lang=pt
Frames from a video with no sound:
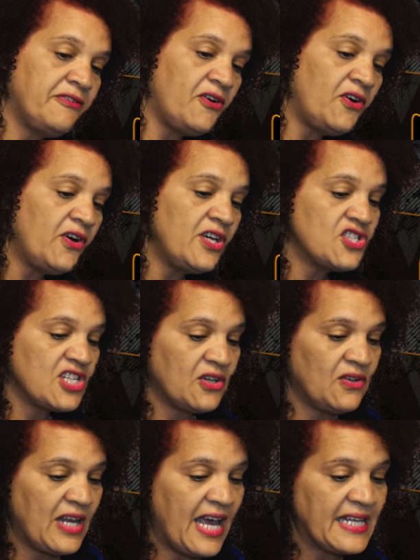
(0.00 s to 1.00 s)
foi,
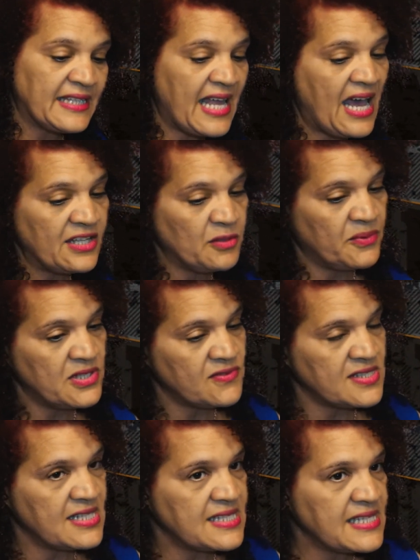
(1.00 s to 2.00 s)
chegou lá e tá,
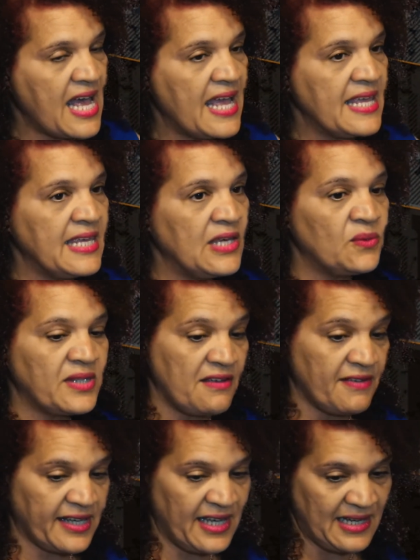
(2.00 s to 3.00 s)
depois você saiu,
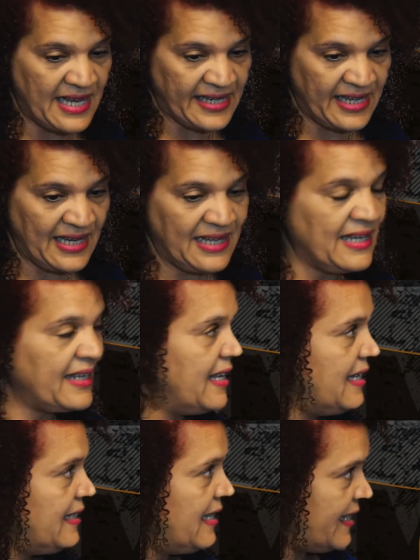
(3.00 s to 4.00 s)
teve aquela, aquela, aquele,